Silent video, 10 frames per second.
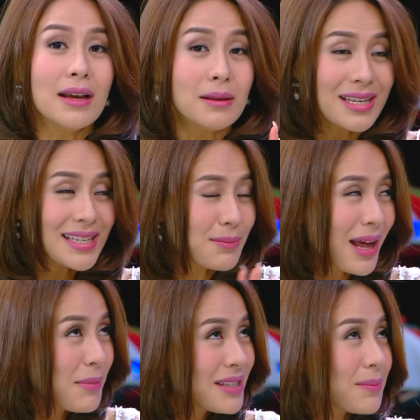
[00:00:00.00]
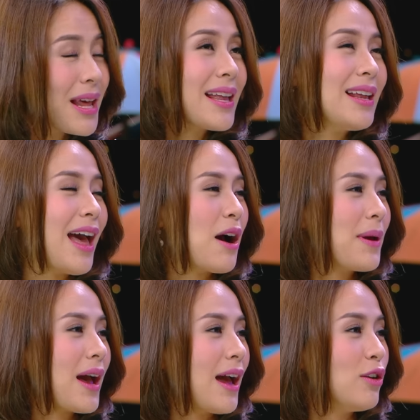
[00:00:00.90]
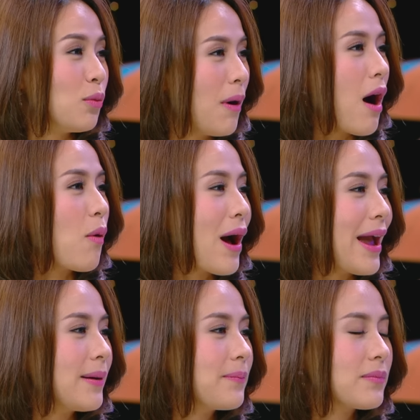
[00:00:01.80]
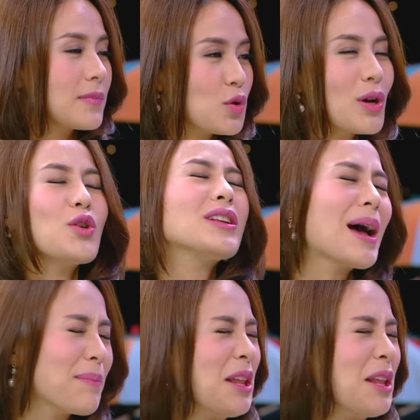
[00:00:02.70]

เจ๊จำได้เมื่อสัปดาห์ที่แล้วไหมคะ หนูบอกไว้ช่วยช่วยจำนิ